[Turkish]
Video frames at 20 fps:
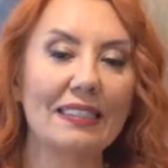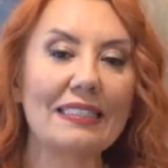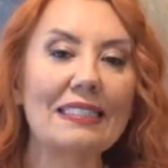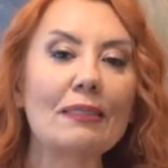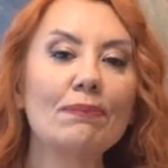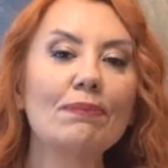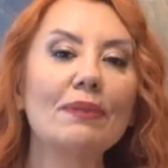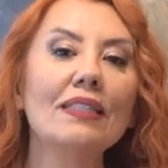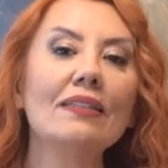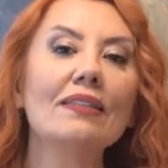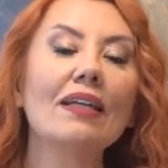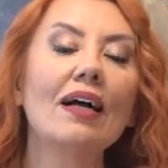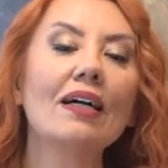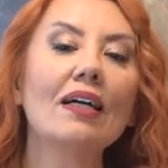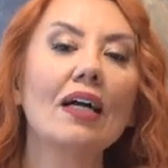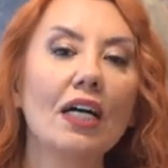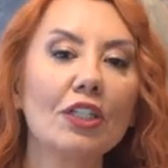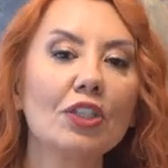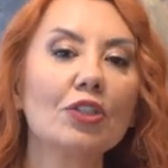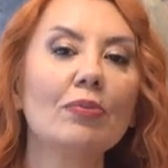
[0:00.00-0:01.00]

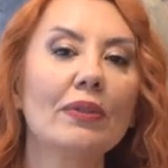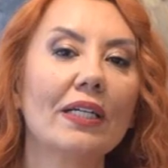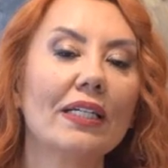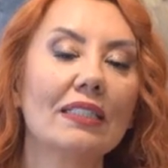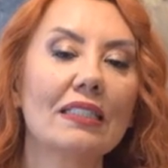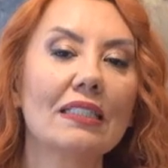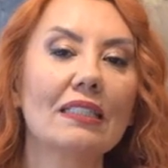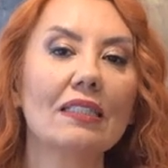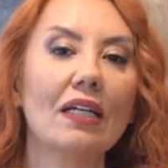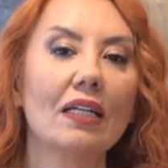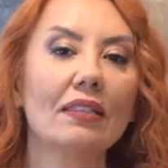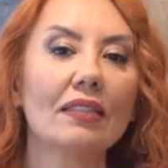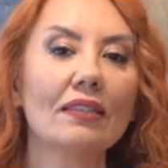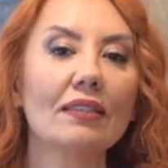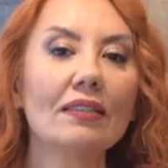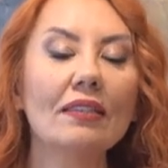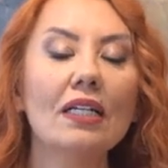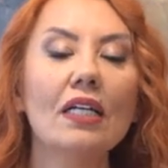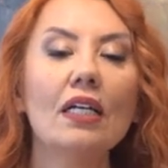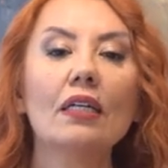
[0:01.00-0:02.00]
disiplinden kaçmayan
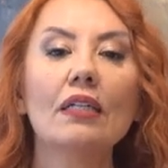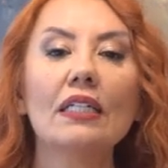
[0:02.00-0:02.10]
insanların